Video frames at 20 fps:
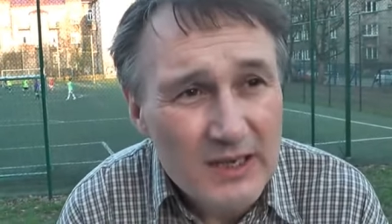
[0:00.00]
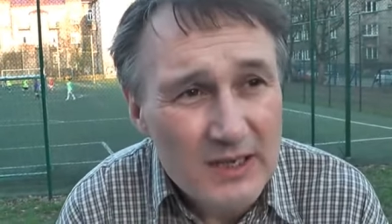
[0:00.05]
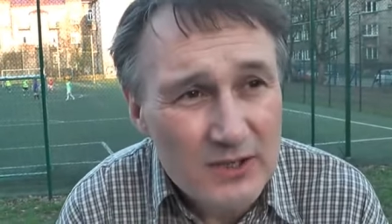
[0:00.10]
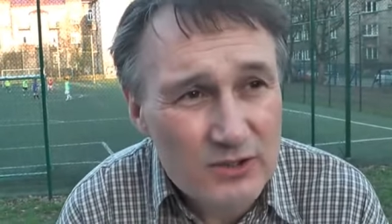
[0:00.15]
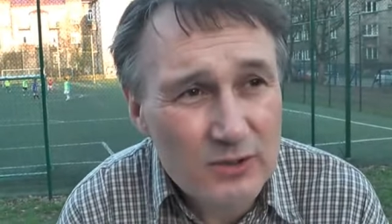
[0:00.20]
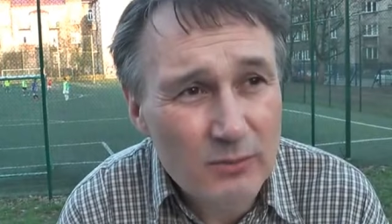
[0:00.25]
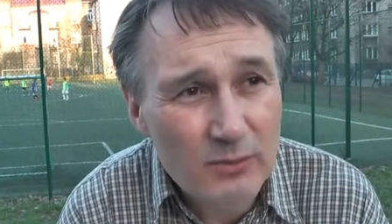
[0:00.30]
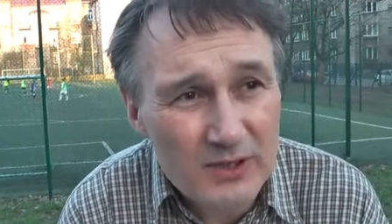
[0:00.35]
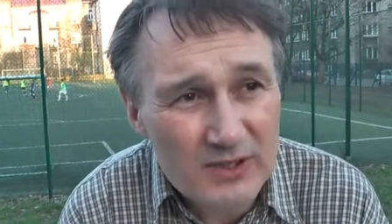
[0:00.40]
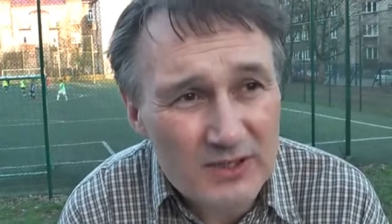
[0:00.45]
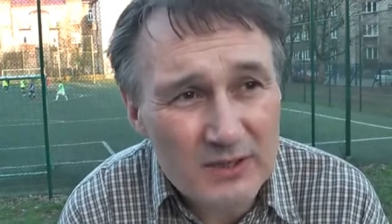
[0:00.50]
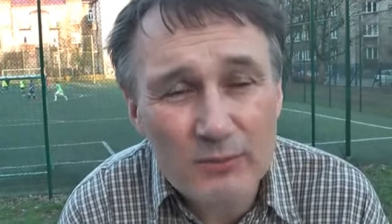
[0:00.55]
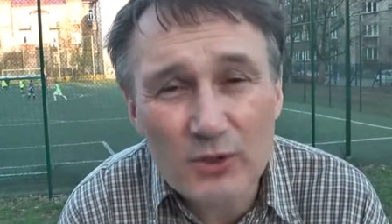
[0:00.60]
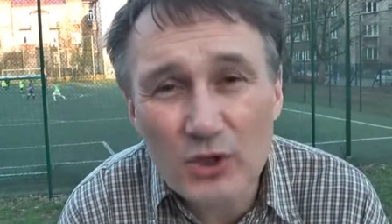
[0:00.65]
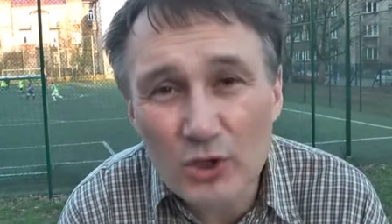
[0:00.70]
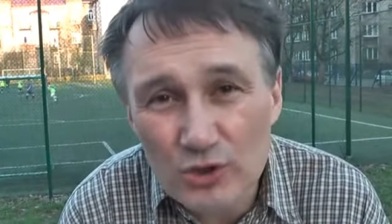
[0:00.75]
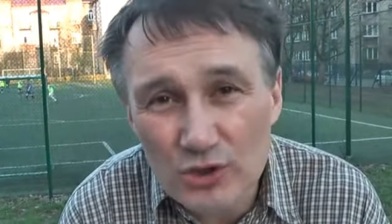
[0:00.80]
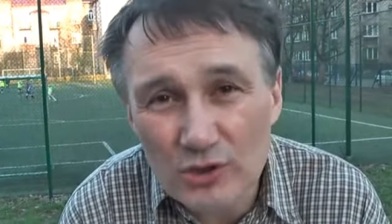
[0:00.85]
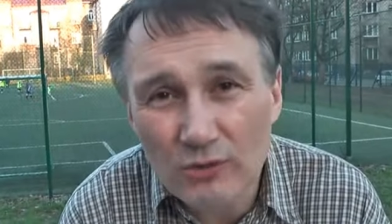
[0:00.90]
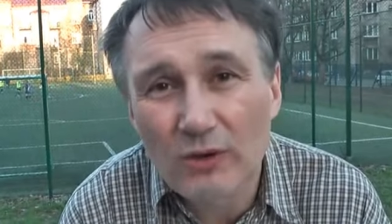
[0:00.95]
zrobili ze
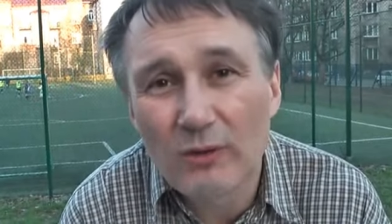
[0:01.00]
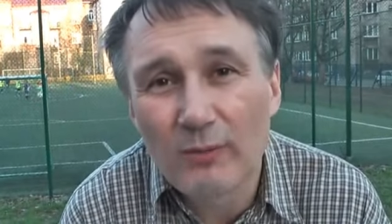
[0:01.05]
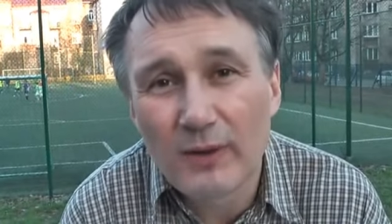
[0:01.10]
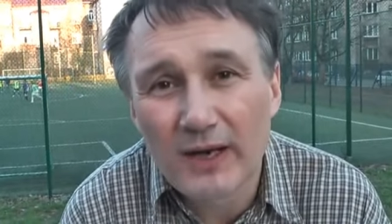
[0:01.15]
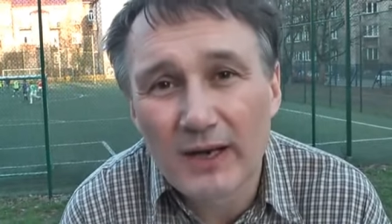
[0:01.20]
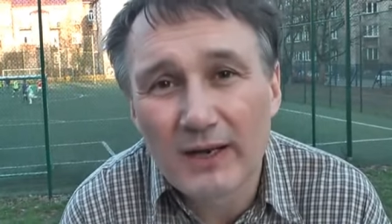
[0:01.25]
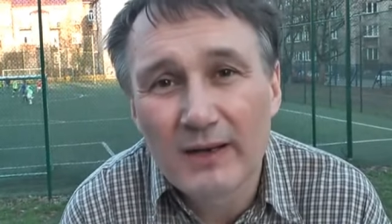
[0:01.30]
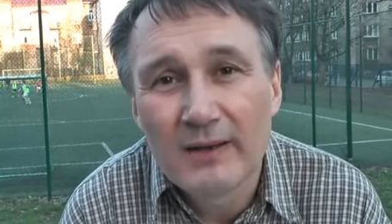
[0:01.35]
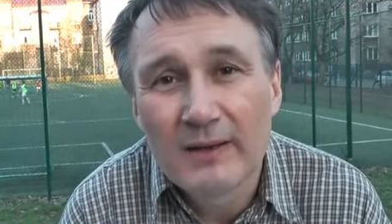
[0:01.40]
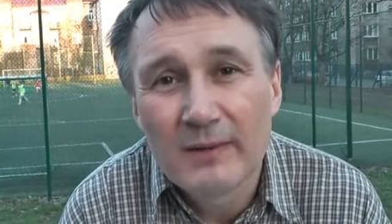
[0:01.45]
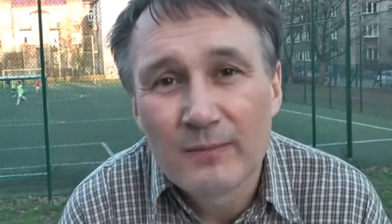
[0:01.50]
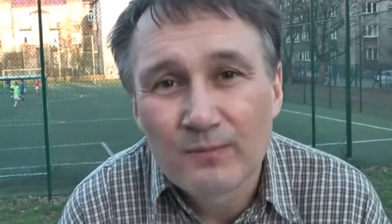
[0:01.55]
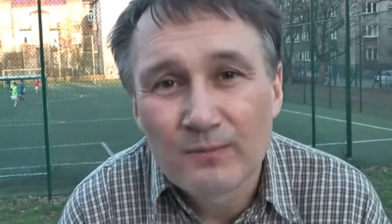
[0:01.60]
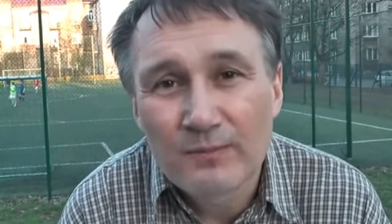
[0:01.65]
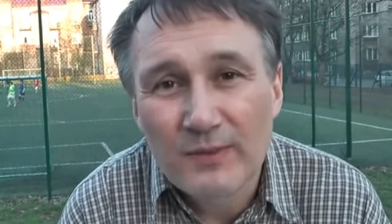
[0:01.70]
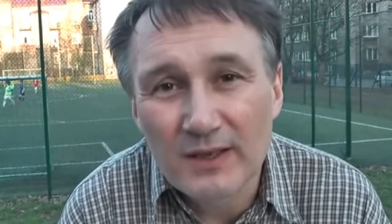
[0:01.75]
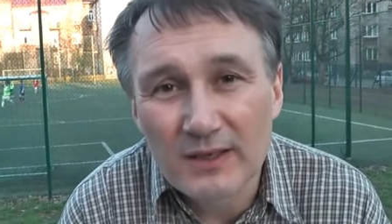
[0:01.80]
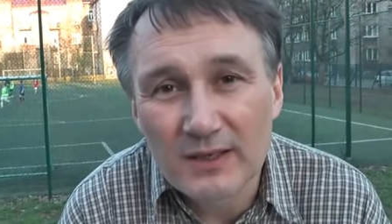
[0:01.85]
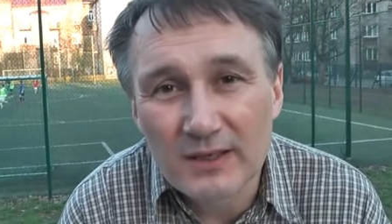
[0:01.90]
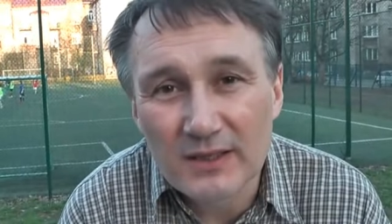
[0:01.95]
mnie oszołoma
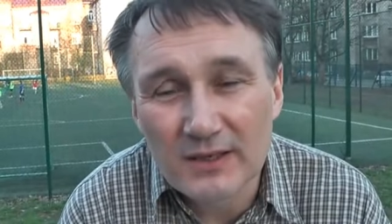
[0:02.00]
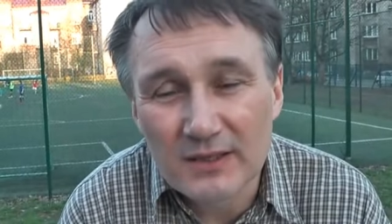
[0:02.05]
e,